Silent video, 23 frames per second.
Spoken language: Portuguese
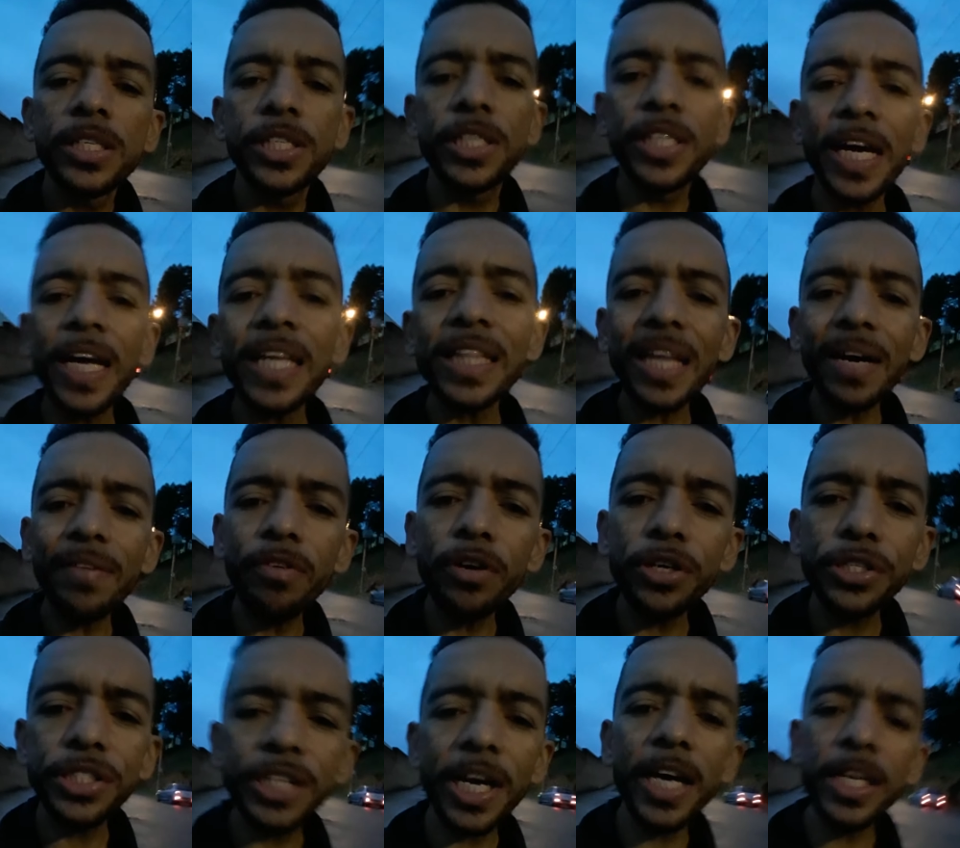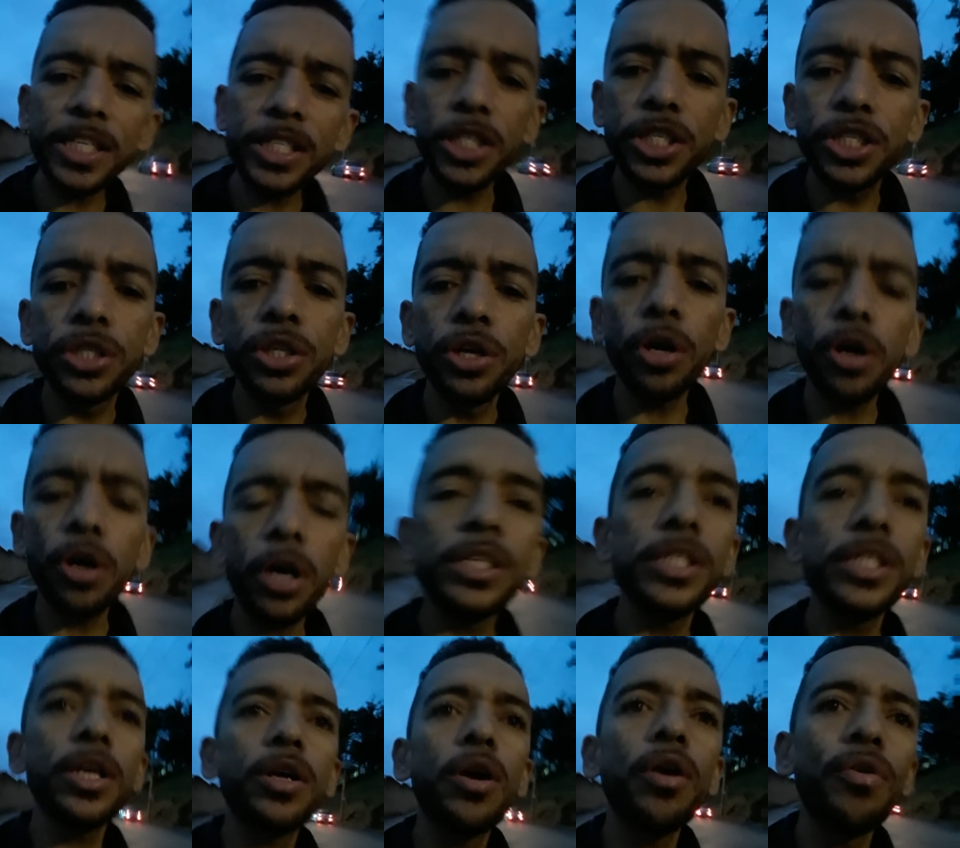Senta vocês
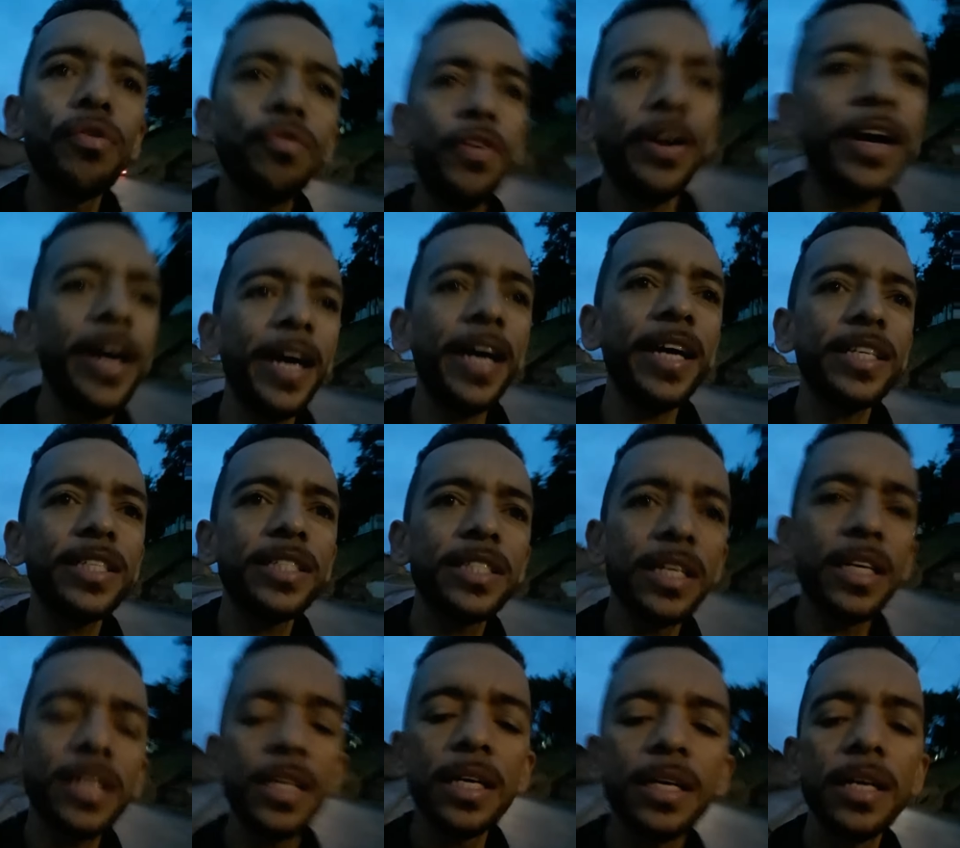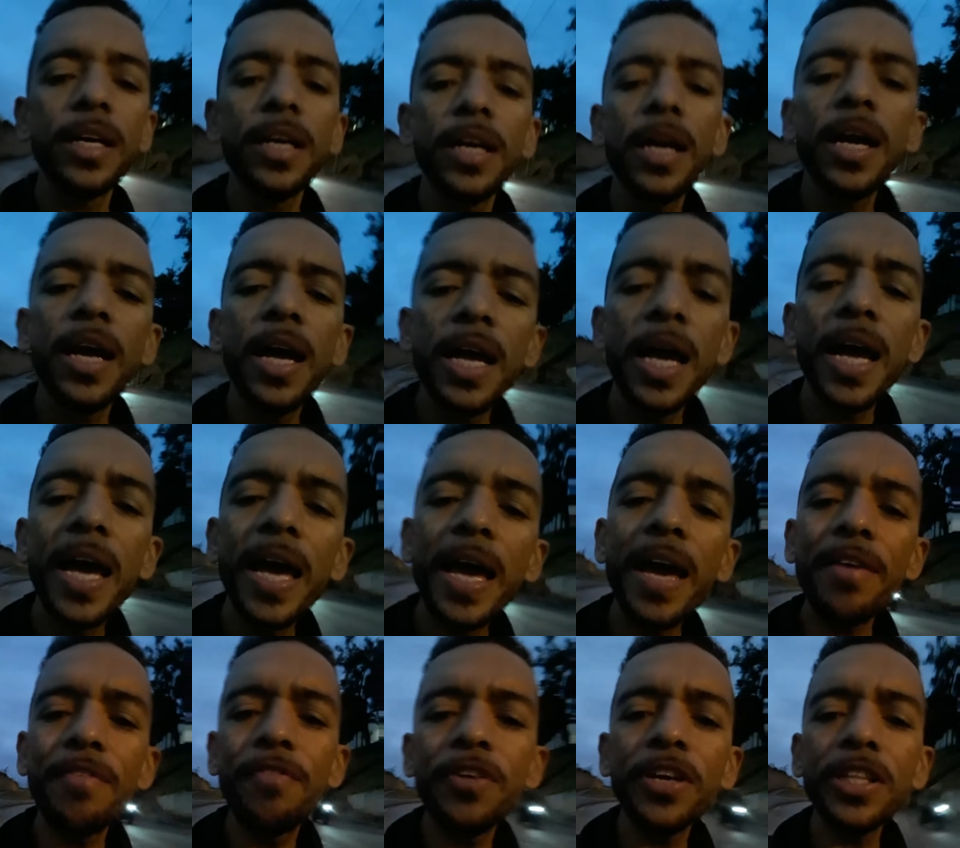dois e conversa.
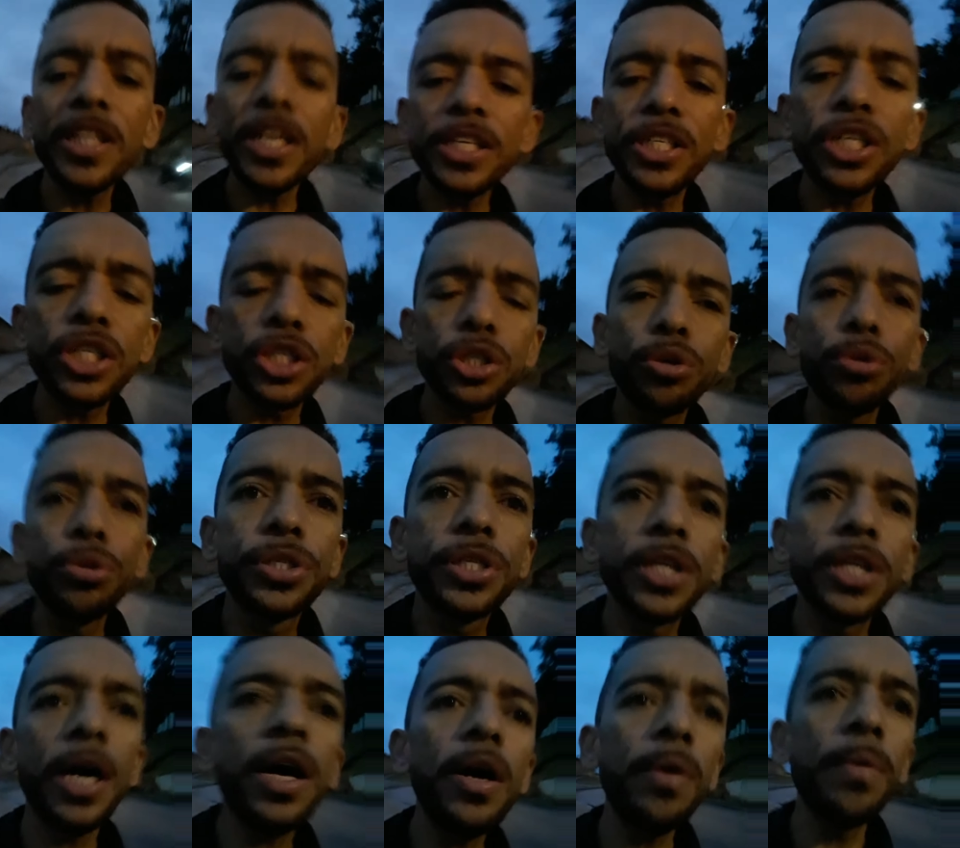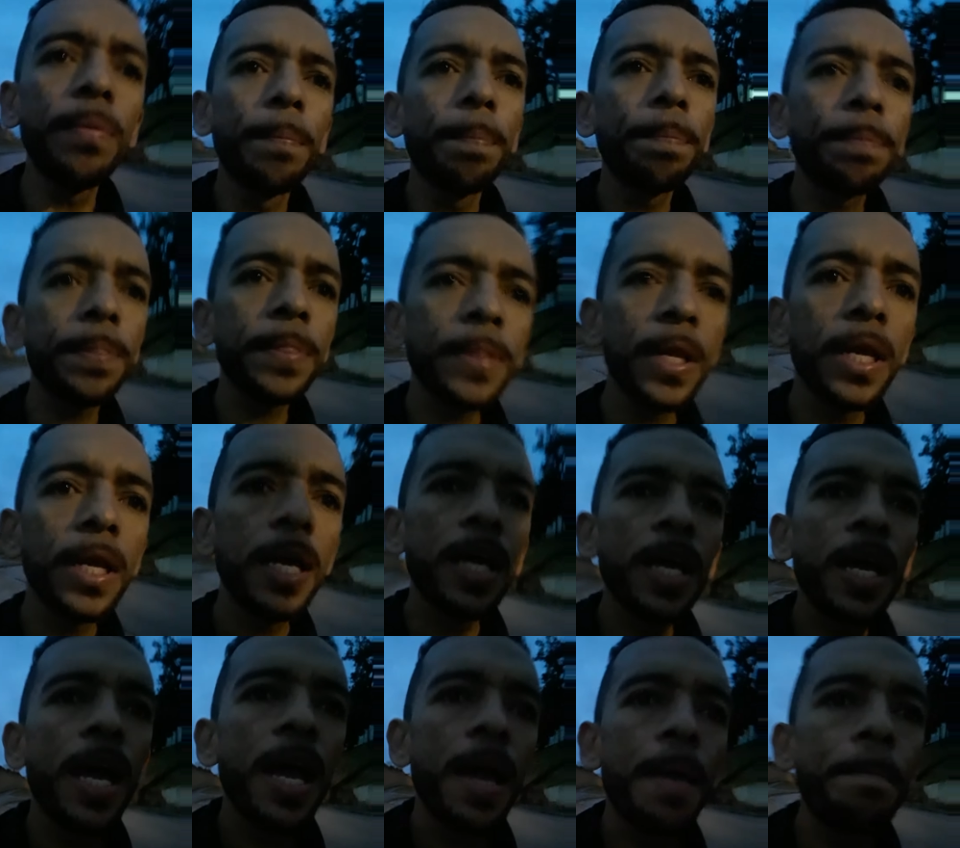Evita discussão,
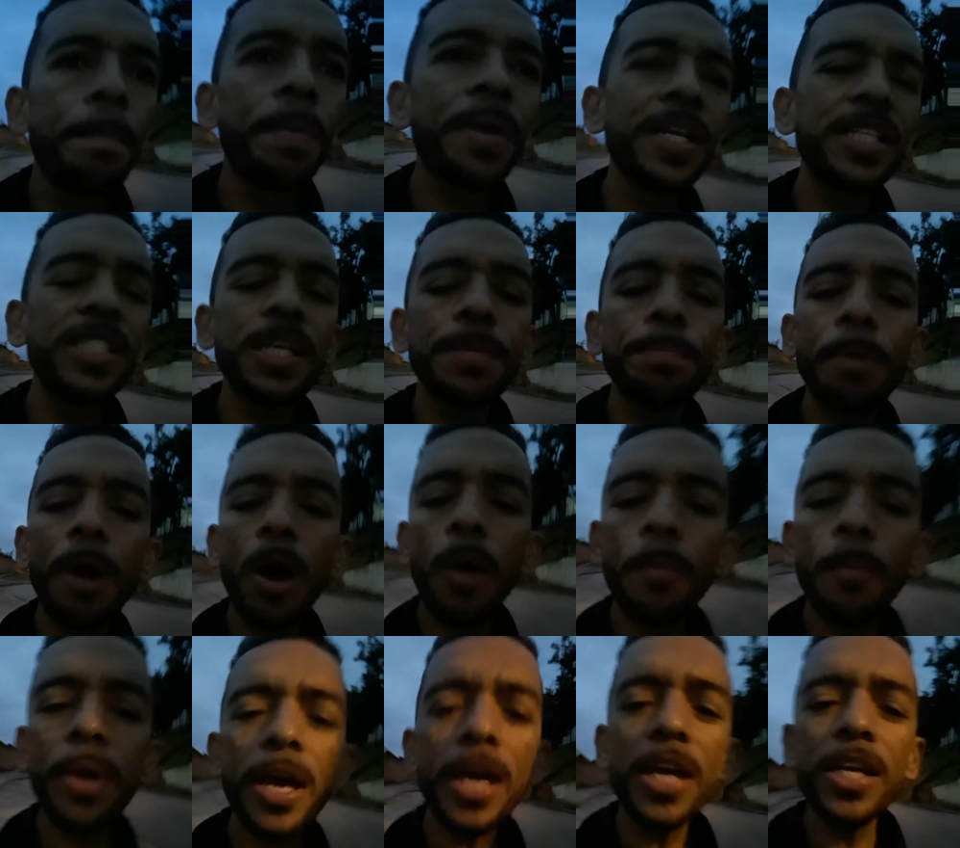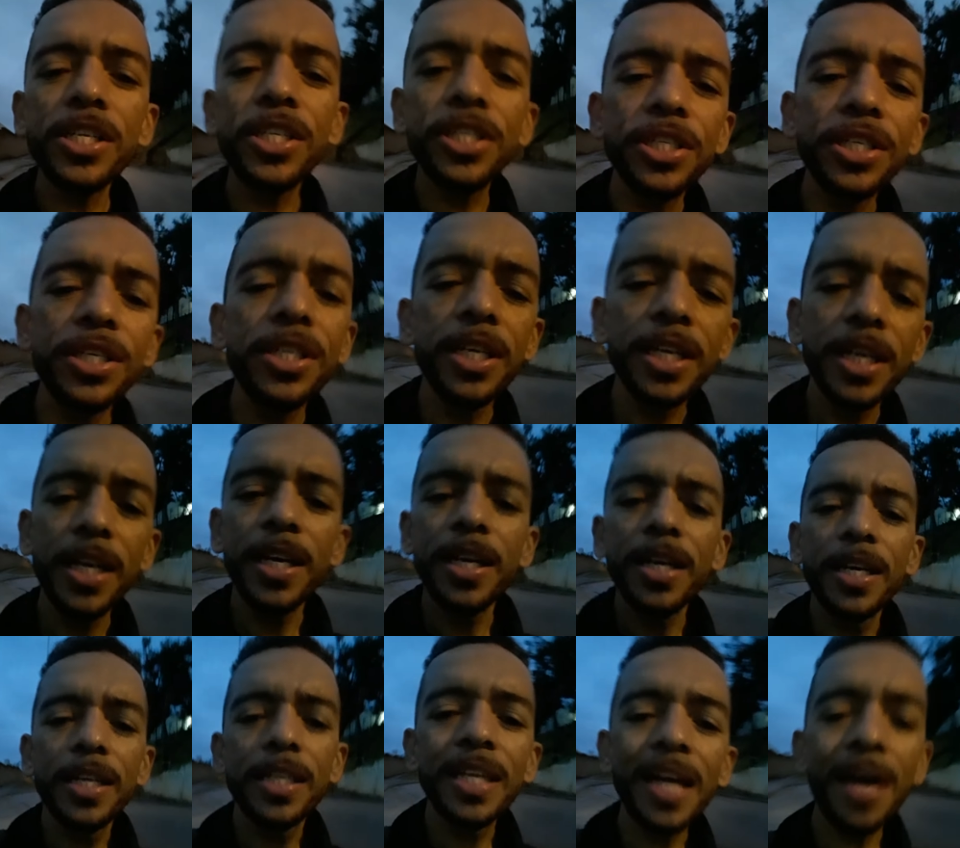principalmente
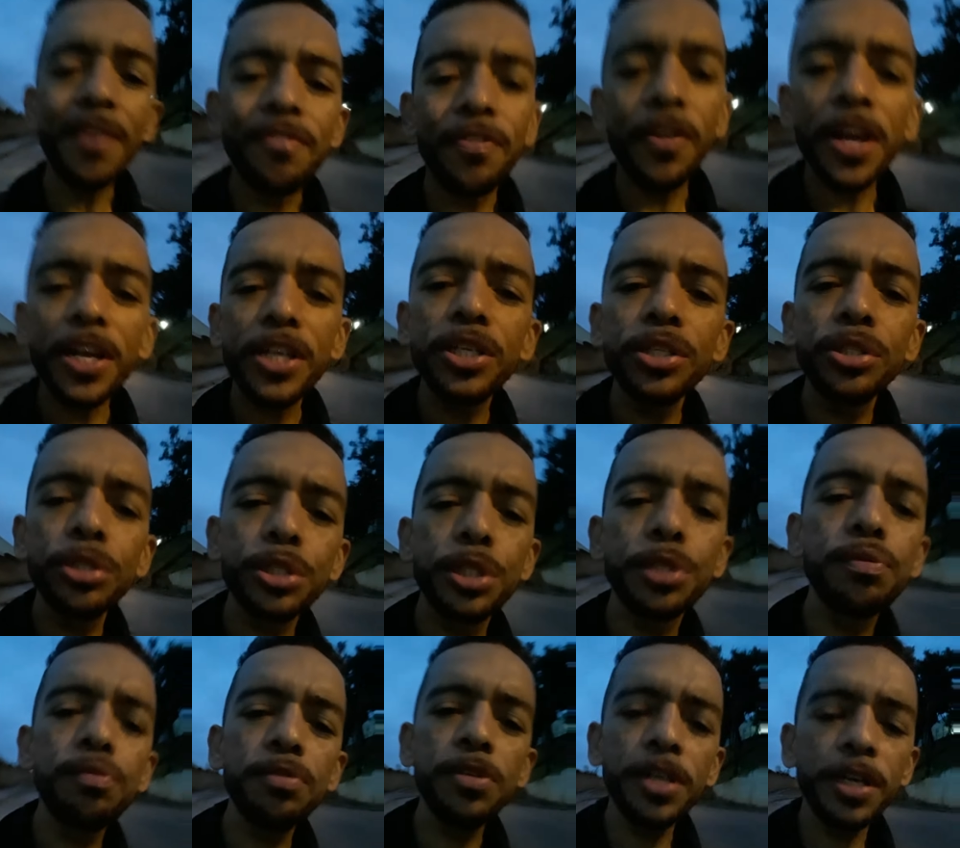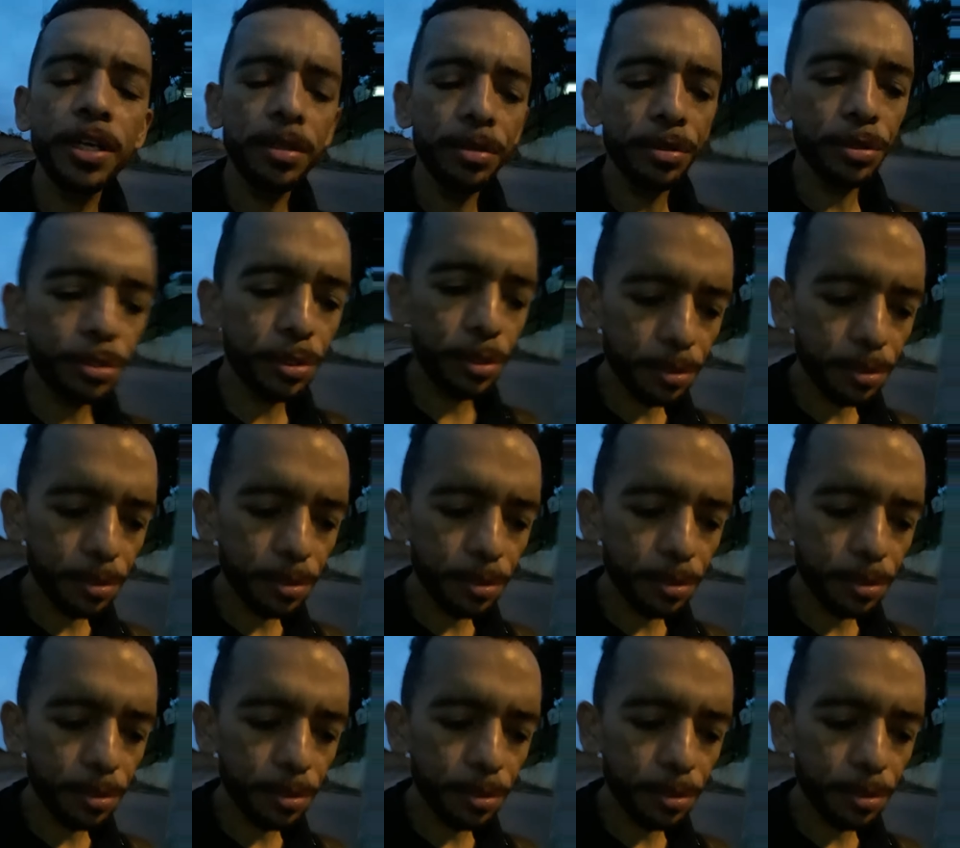na frente dos filhos.